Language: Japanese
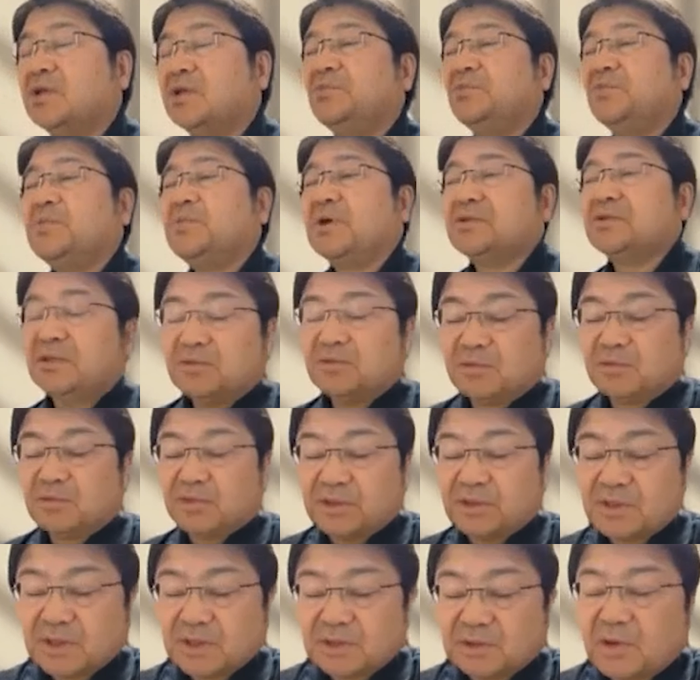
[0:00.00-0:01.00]
が
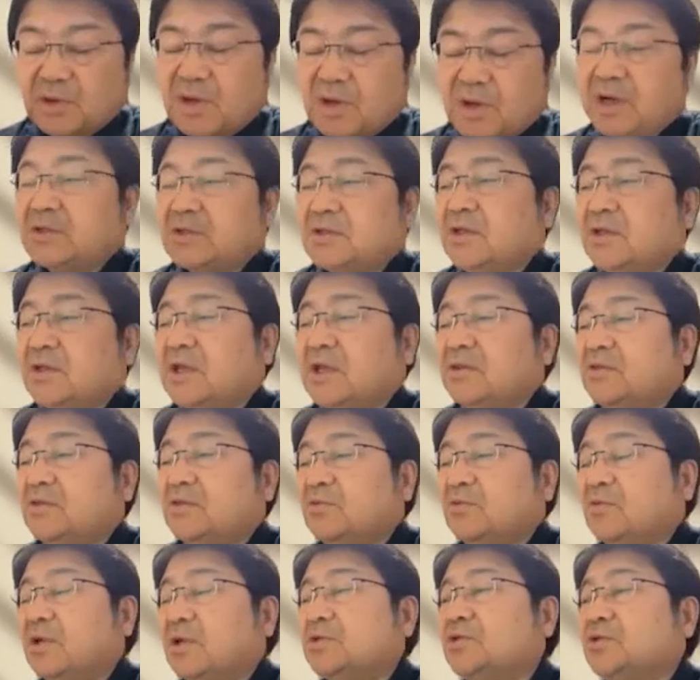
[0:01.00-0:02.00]
2% でさっきと変わってないっ
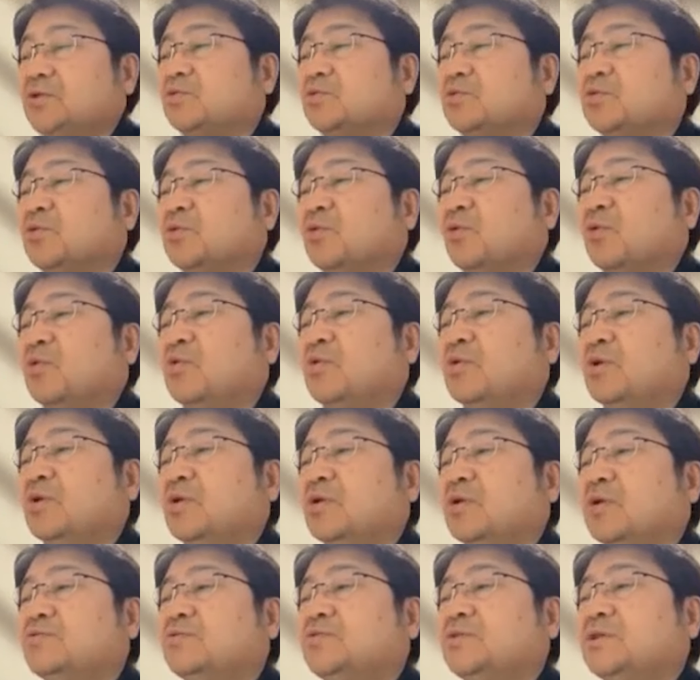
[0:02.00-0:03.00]
ていうのがちょっと
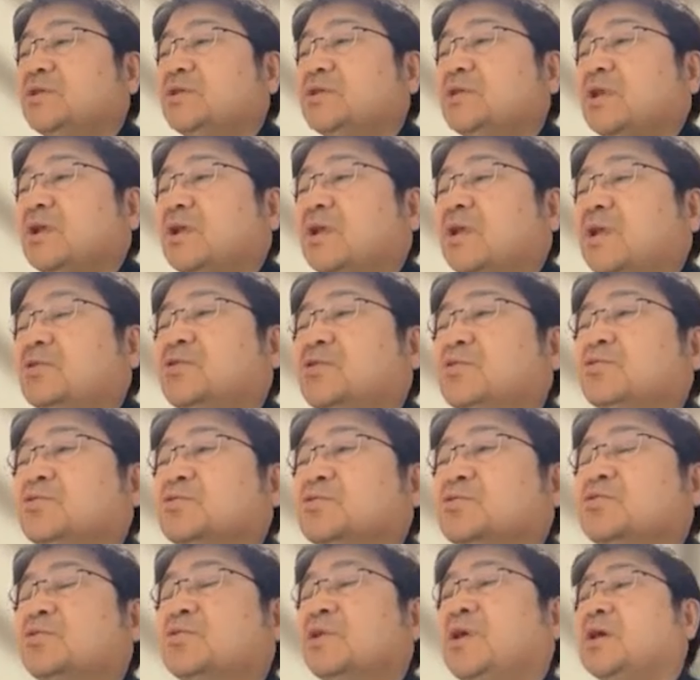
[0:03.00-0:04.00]
不思議だなと
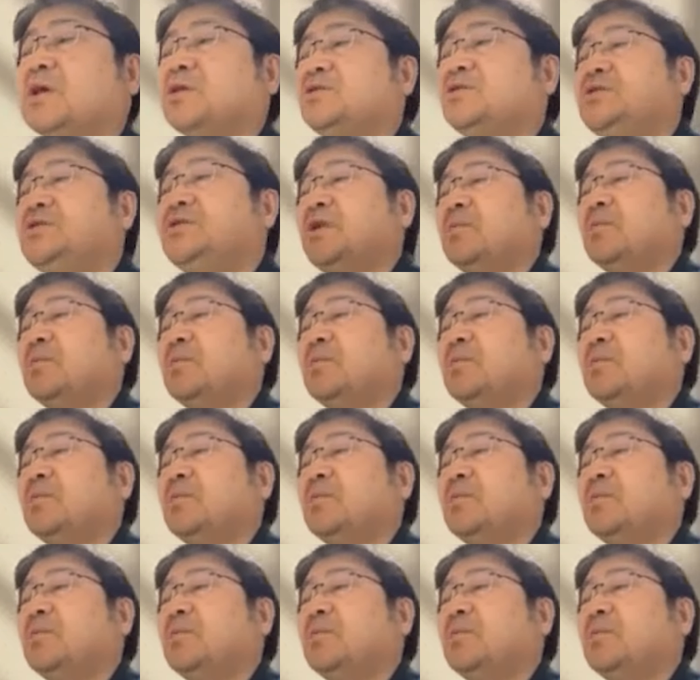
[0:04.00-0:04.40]
いうことで